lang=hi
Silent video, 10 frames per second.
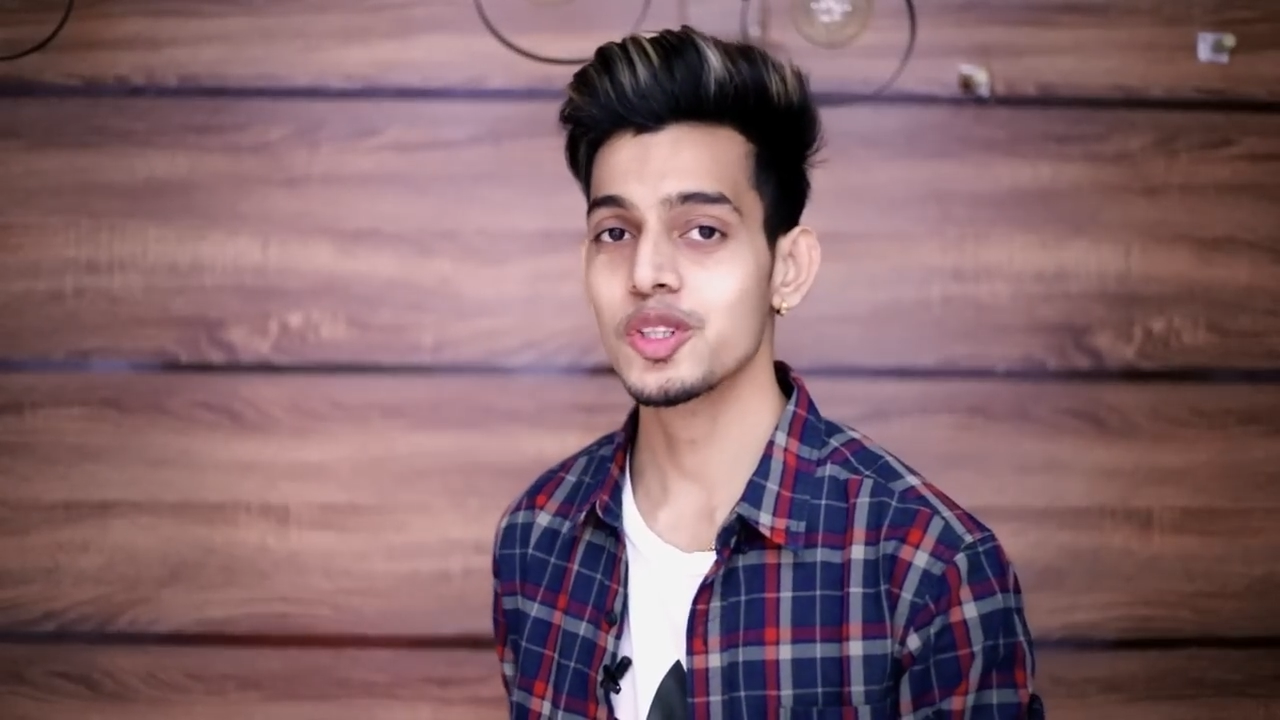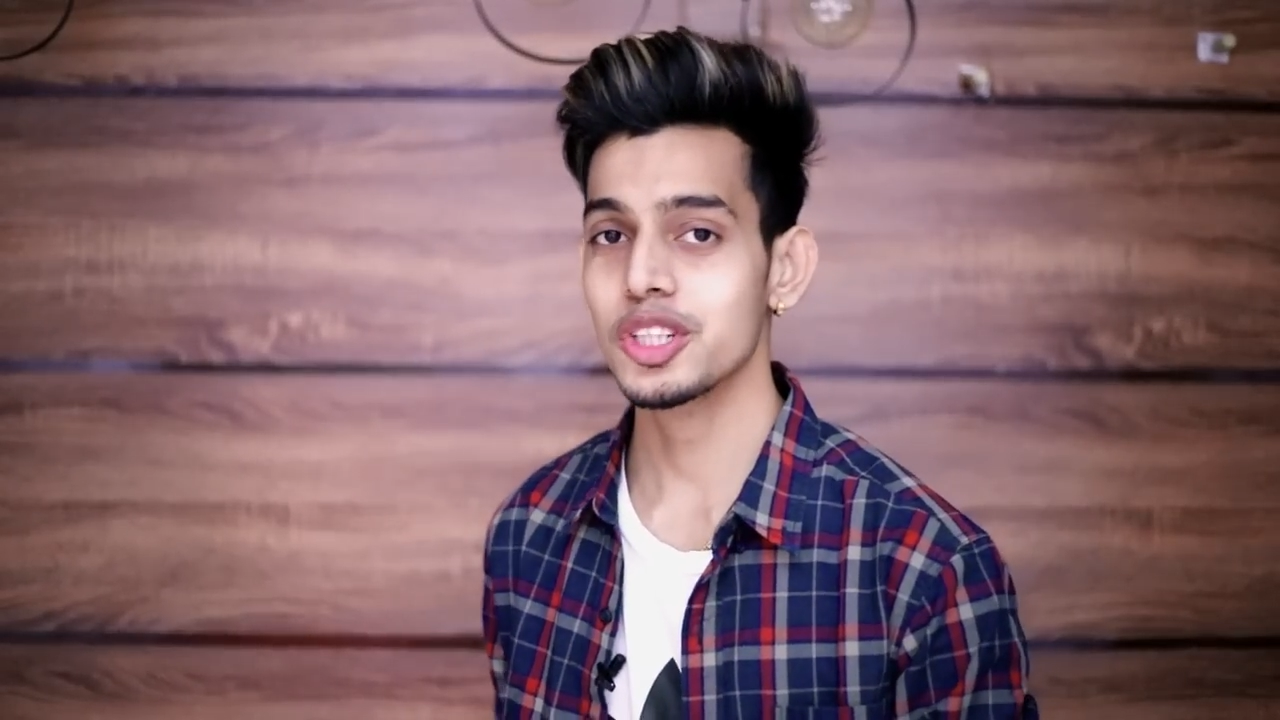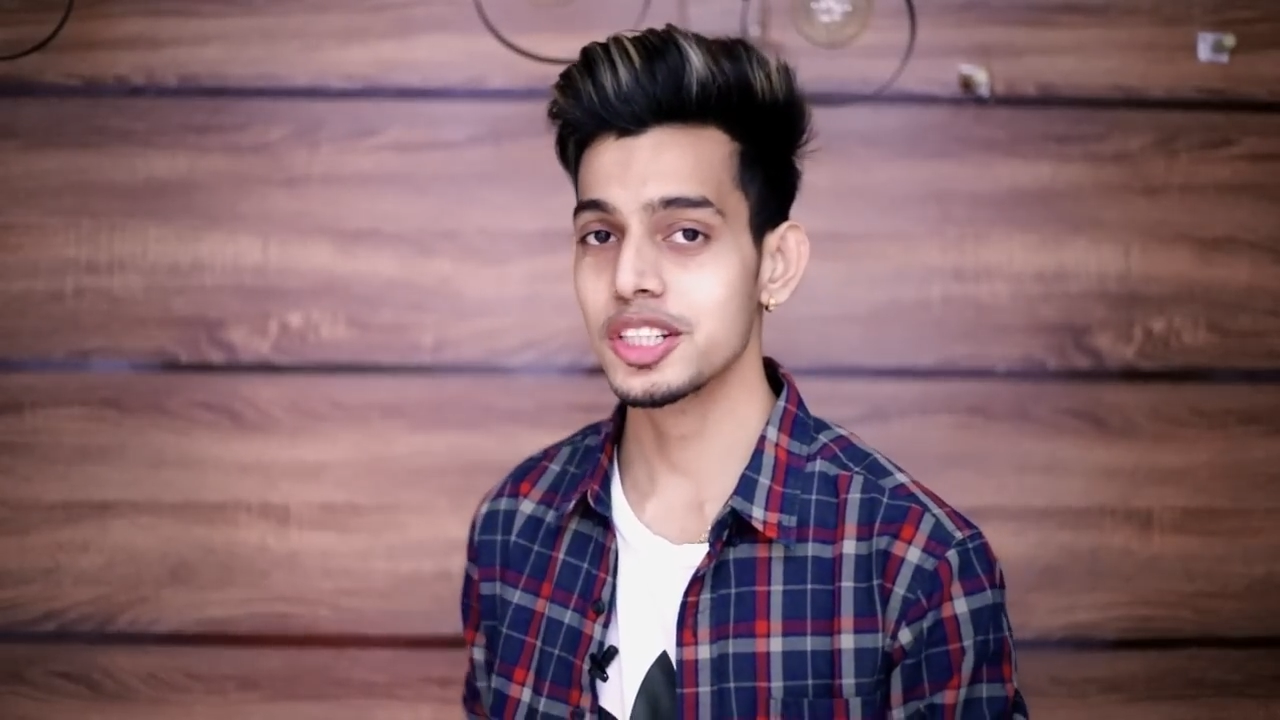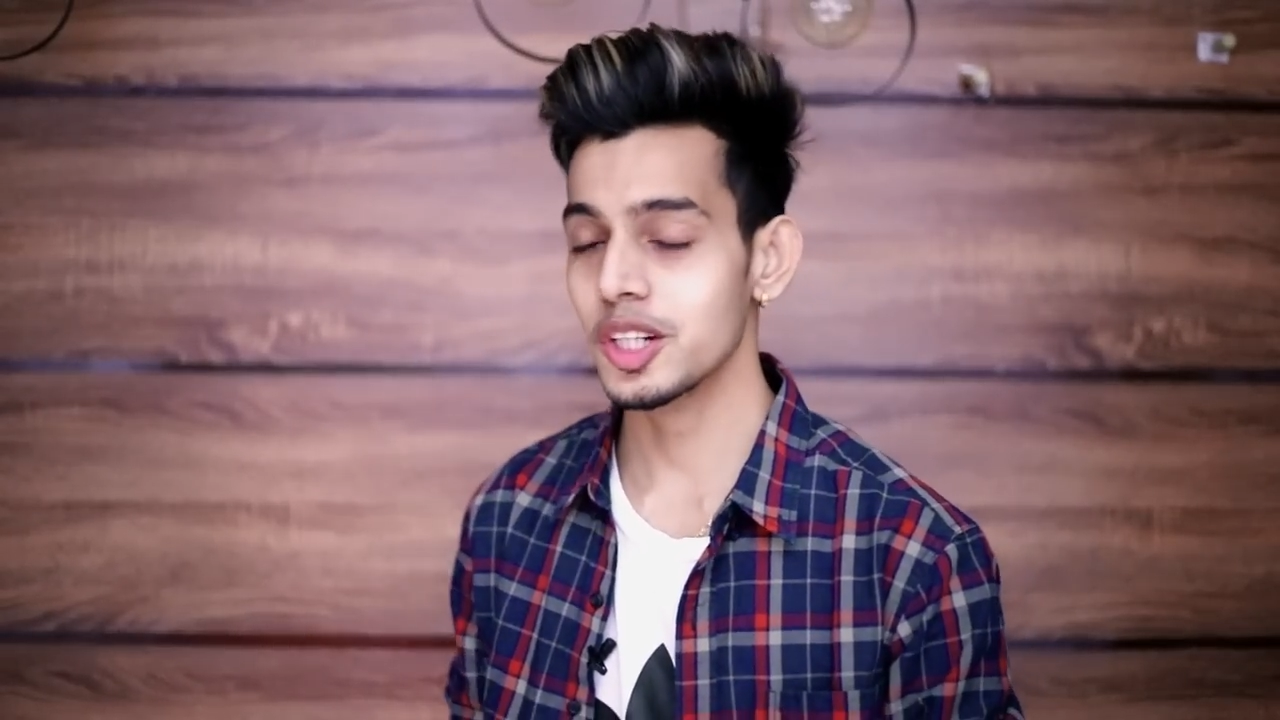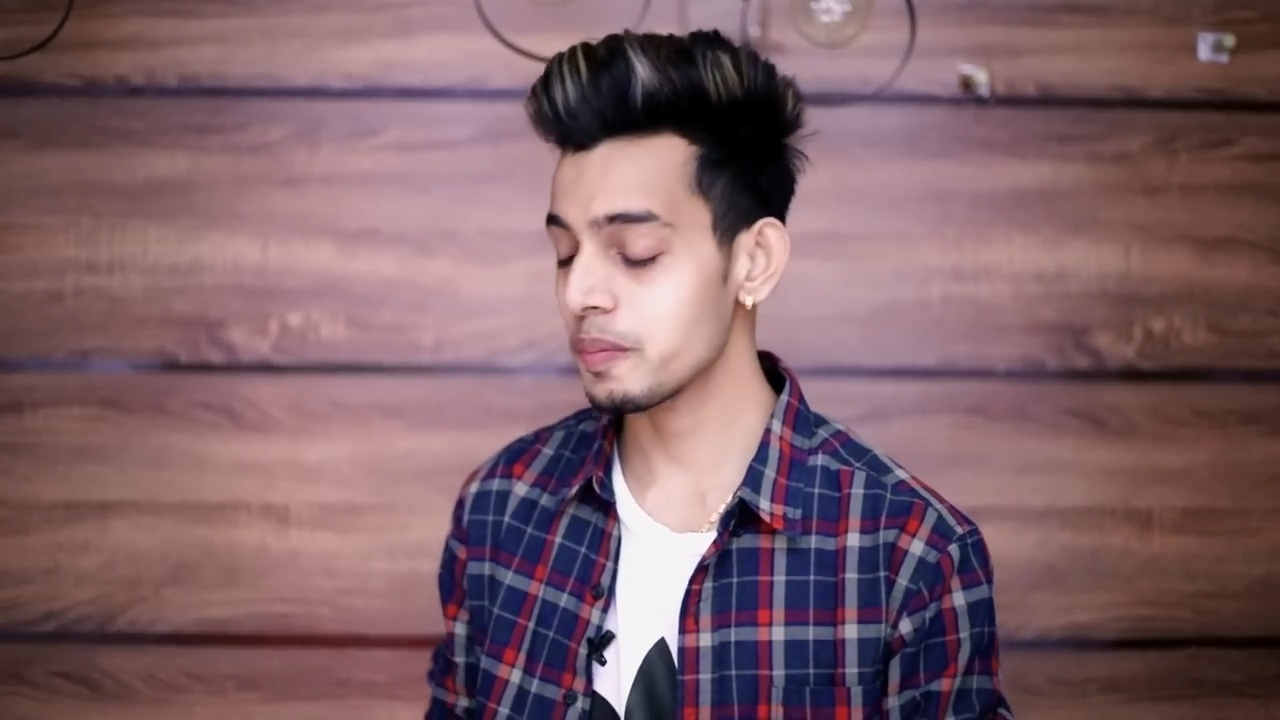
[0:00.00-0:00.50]

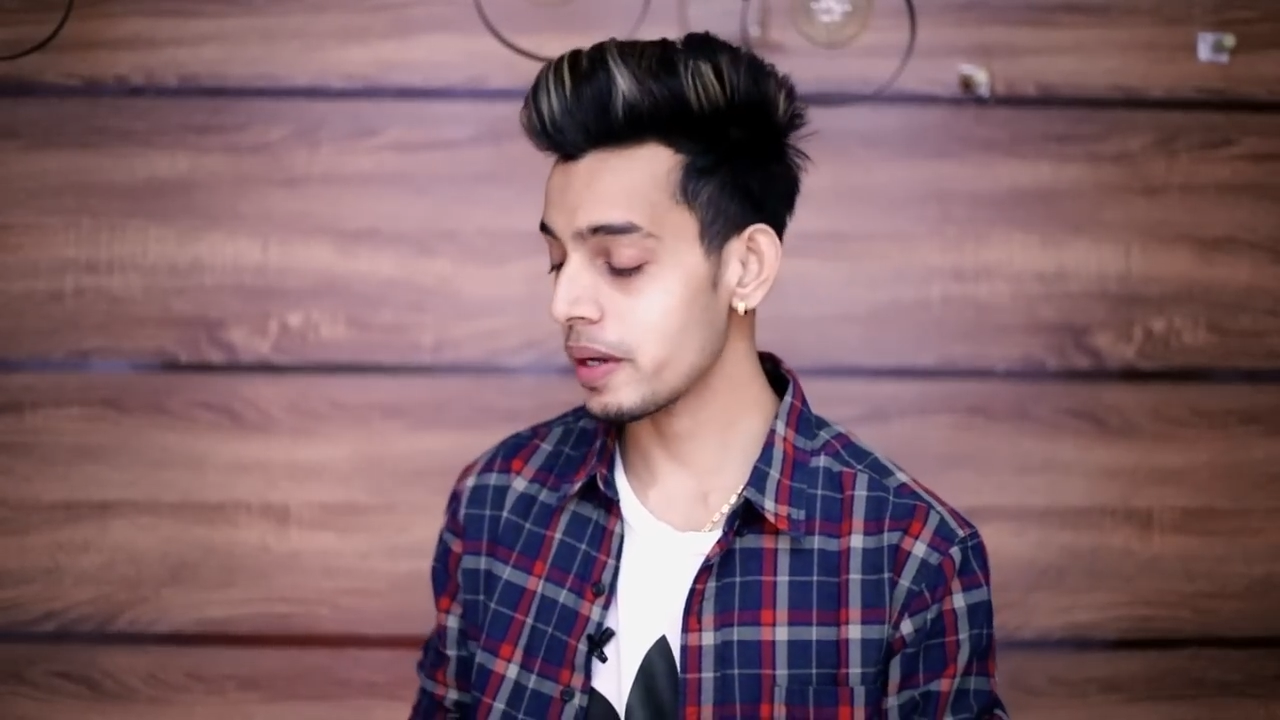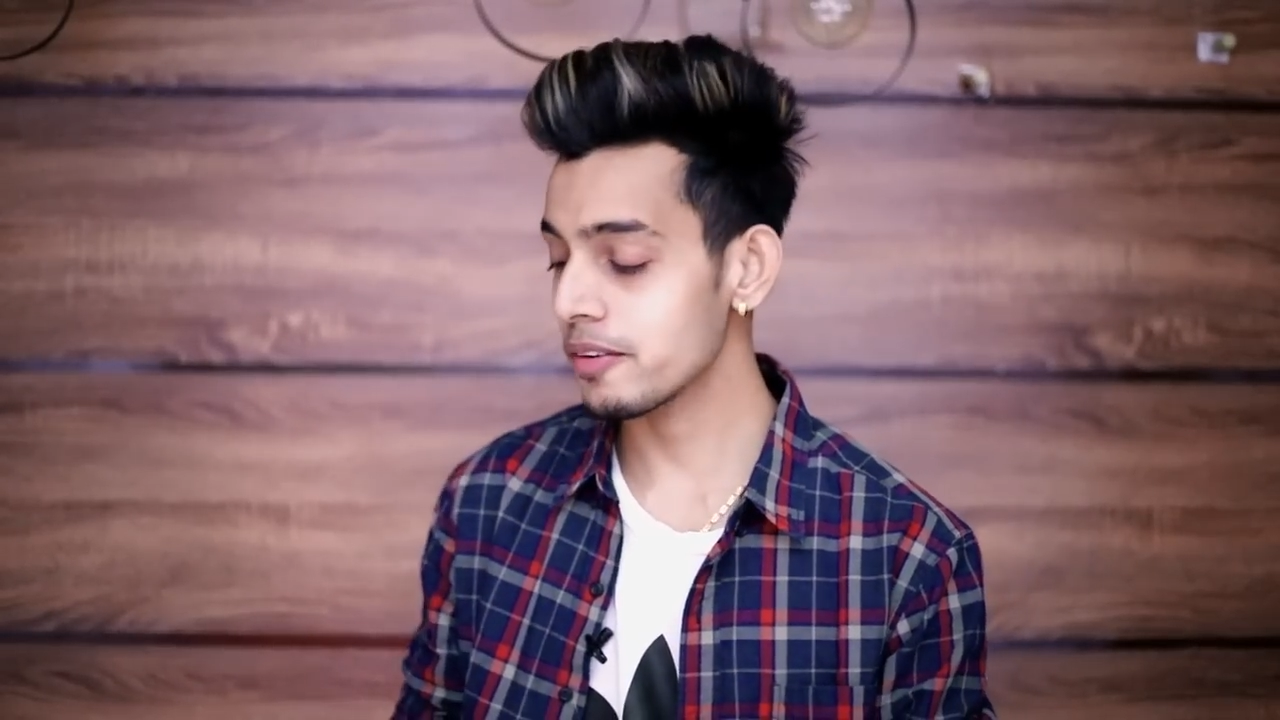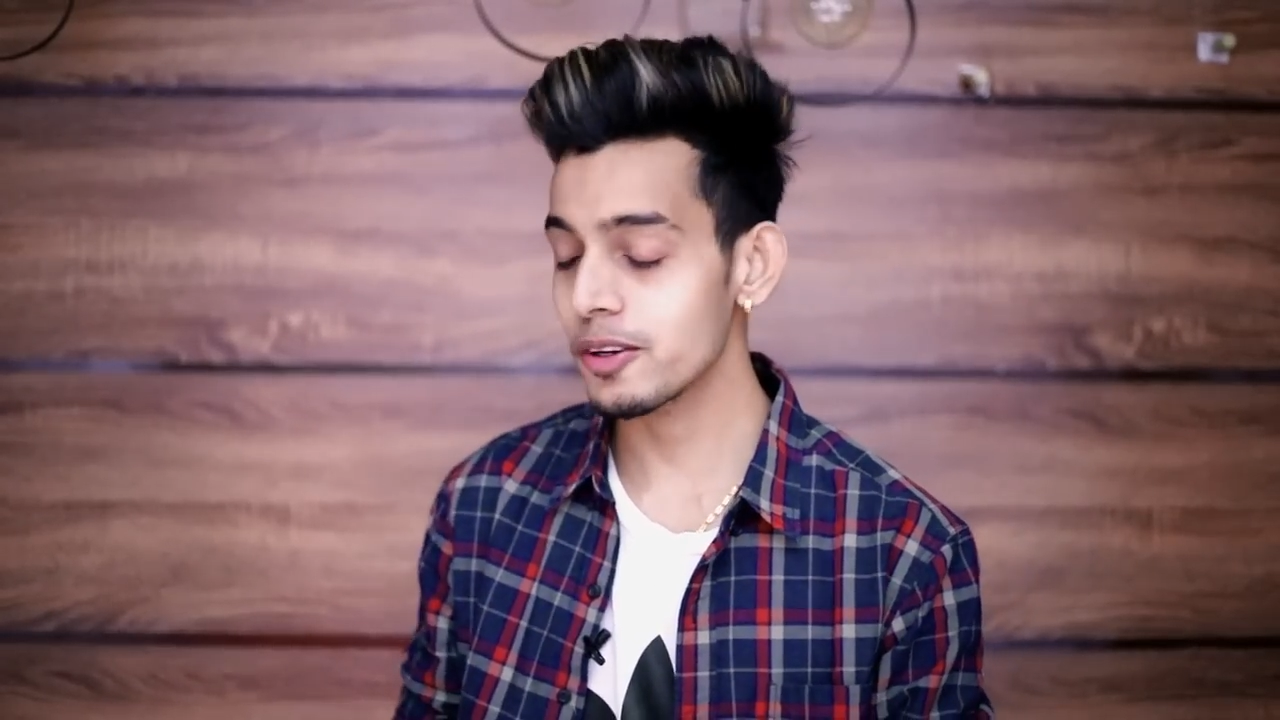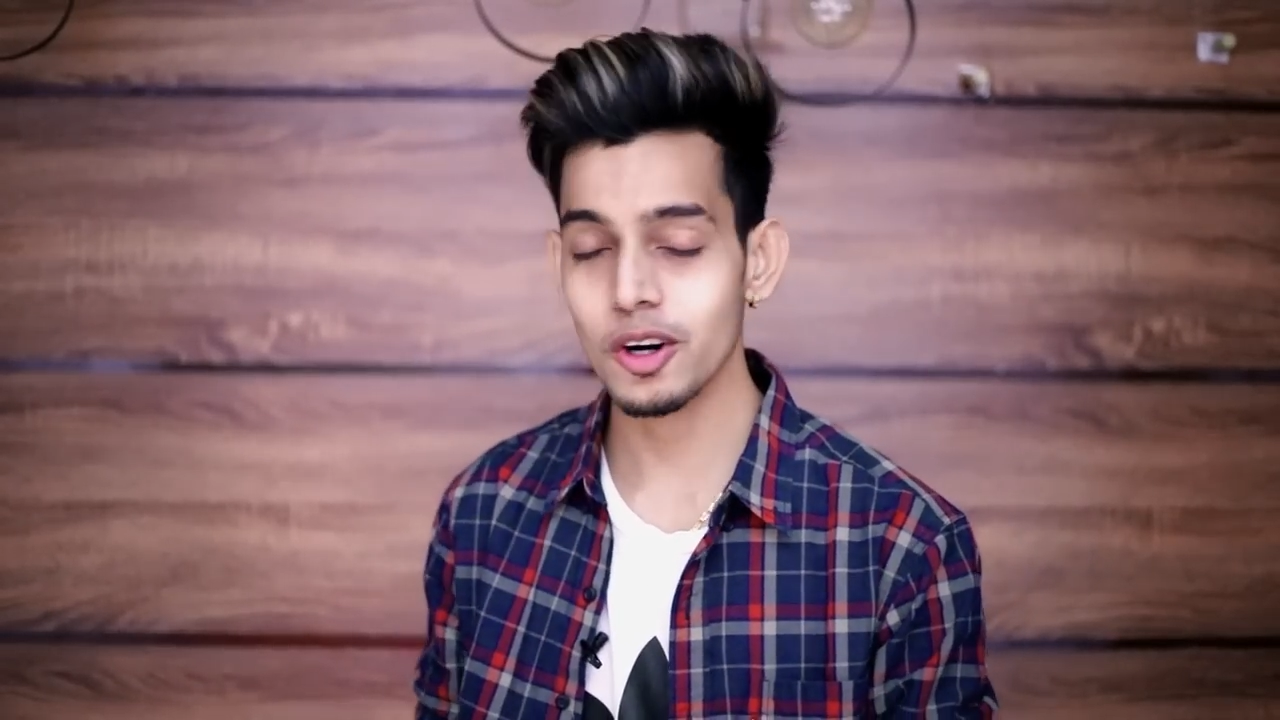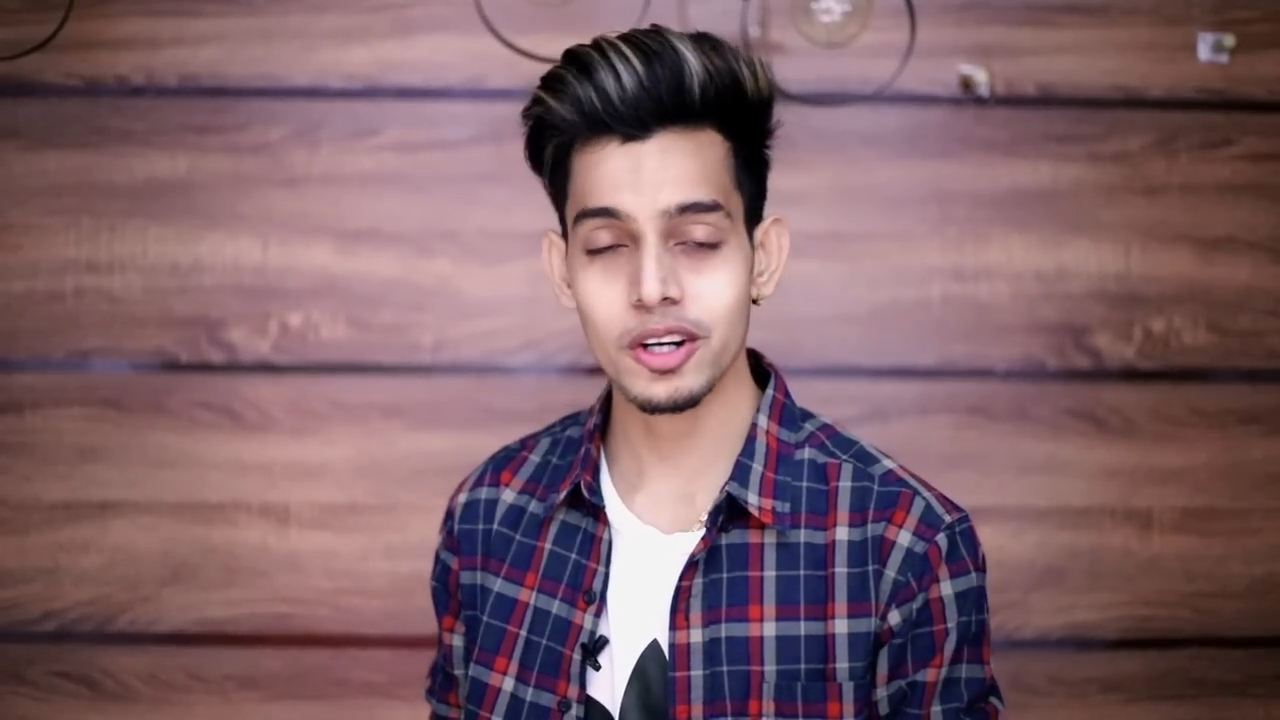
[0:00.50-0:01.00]
सोचा चलो मैं भी